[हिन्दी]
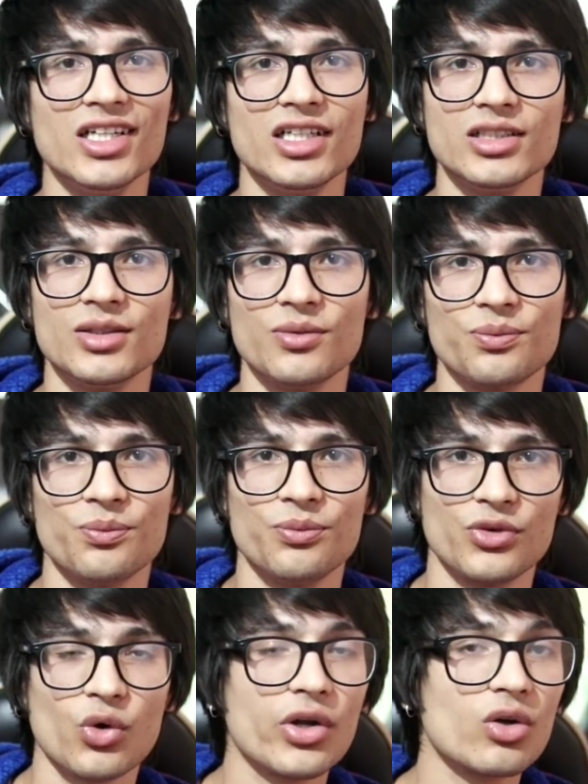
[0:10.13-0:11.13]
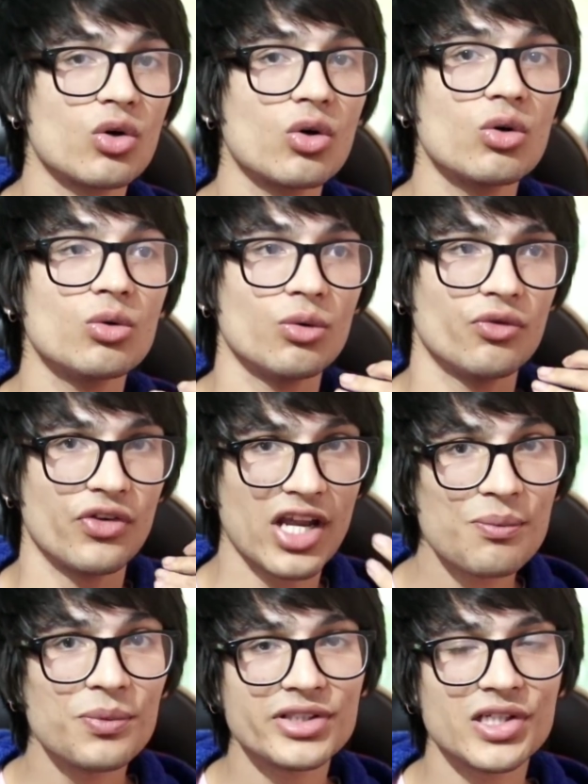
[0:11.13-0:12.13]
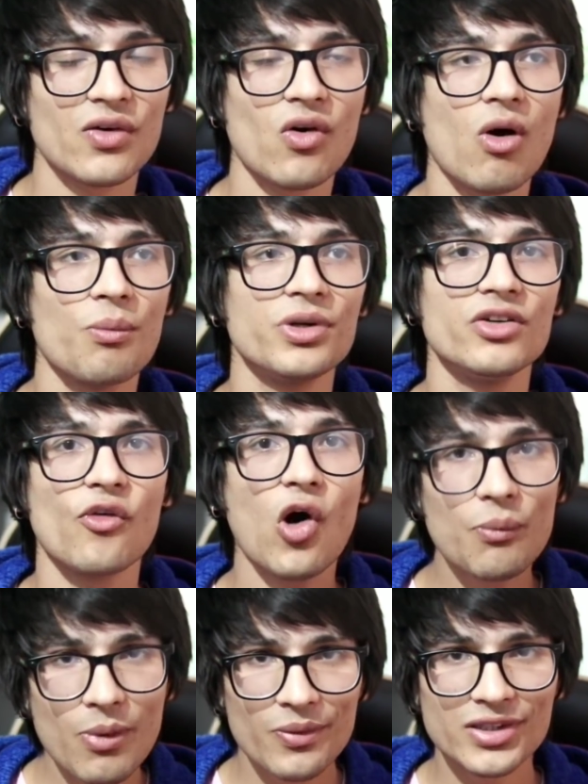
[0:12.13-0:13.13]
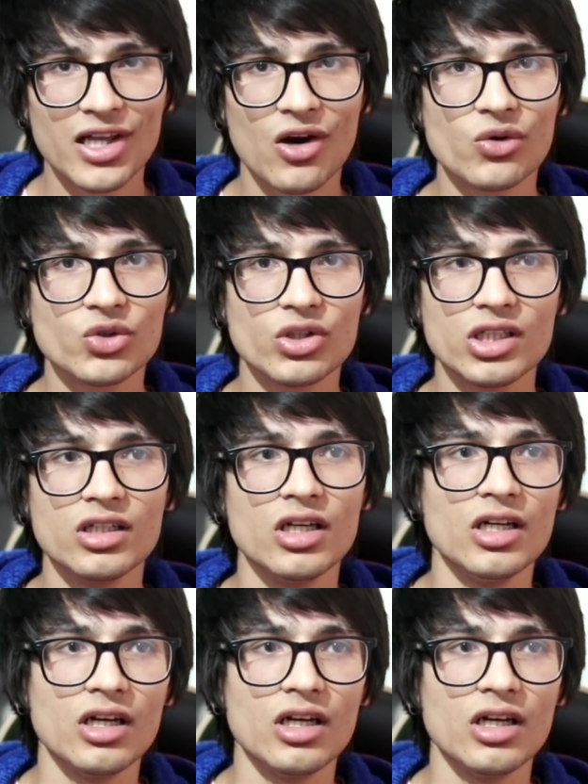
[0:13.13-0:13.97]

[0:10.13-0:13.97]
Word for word: ड्राइंग को फ्रेम मत करवाओ अपने वॉल पर मत लगाओ क्योंकि